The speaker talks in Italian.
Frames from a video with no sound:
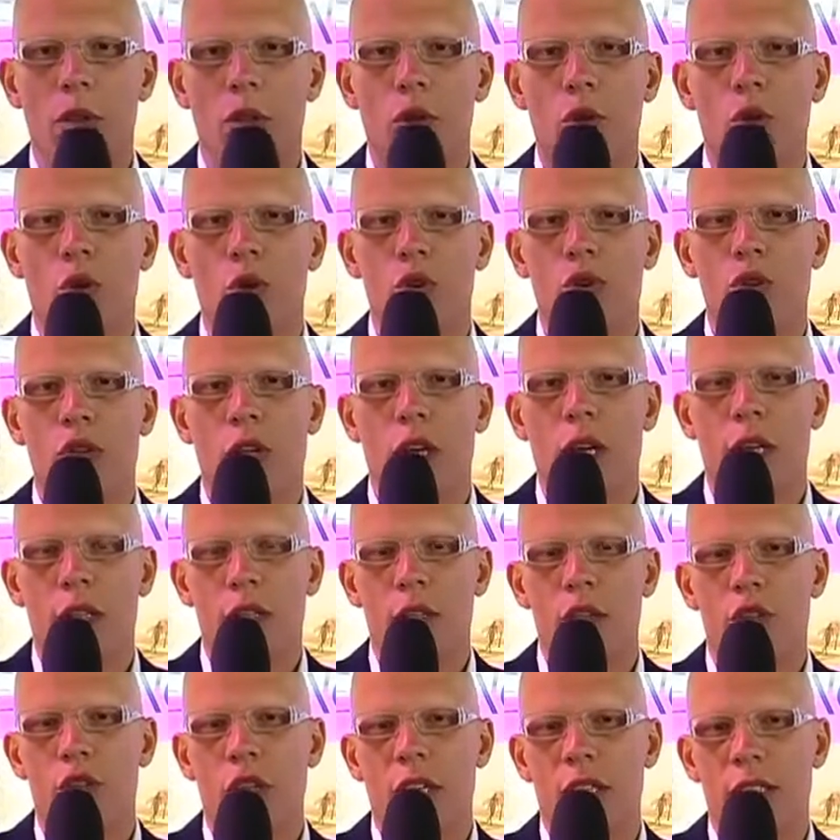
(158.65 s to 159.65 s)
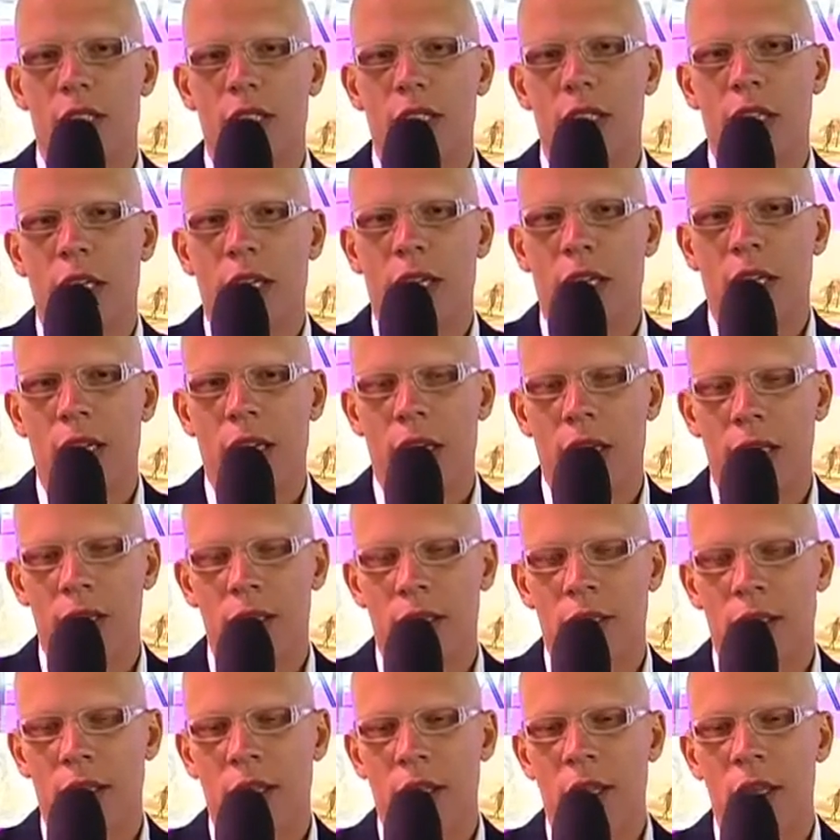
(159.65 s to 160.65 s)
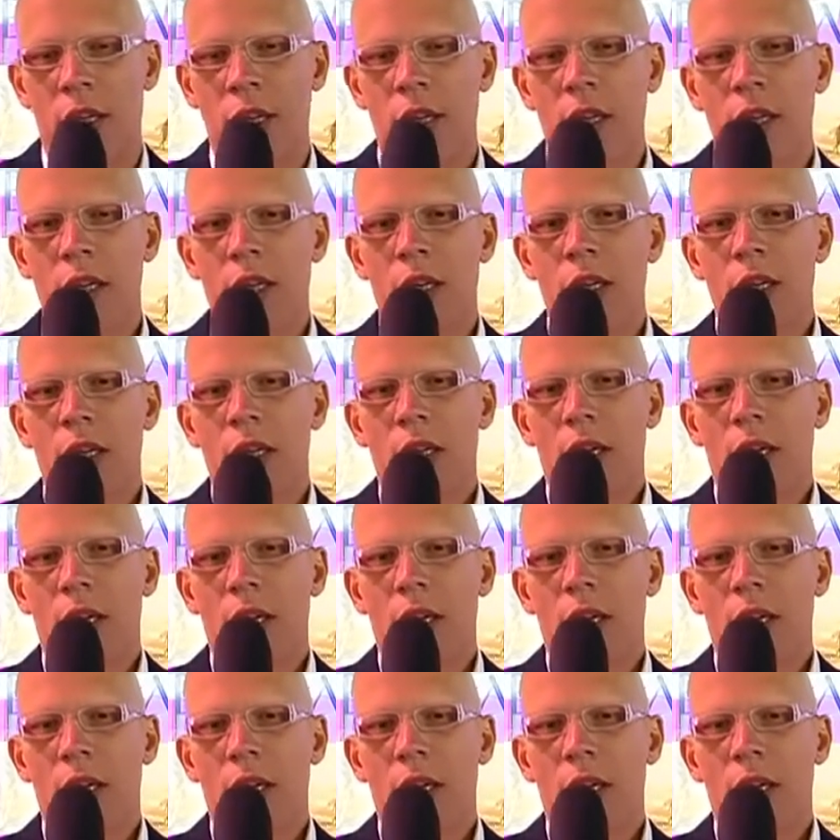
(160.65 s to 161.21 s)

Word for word: conoscere le esigenze del cliente